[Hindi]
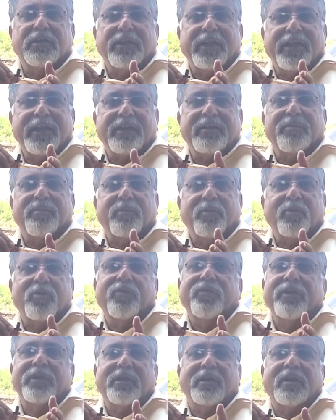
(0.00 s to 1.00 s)
नेट
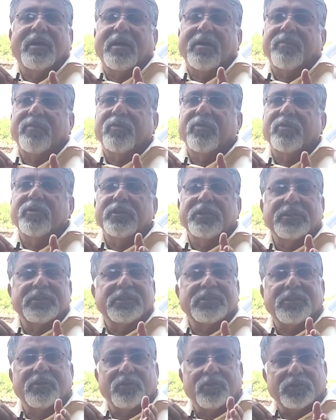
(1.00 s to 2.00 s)
प्रॉफिट आपको
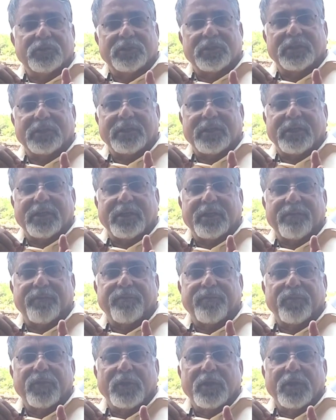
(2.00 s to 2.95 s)
इससे हो सकता है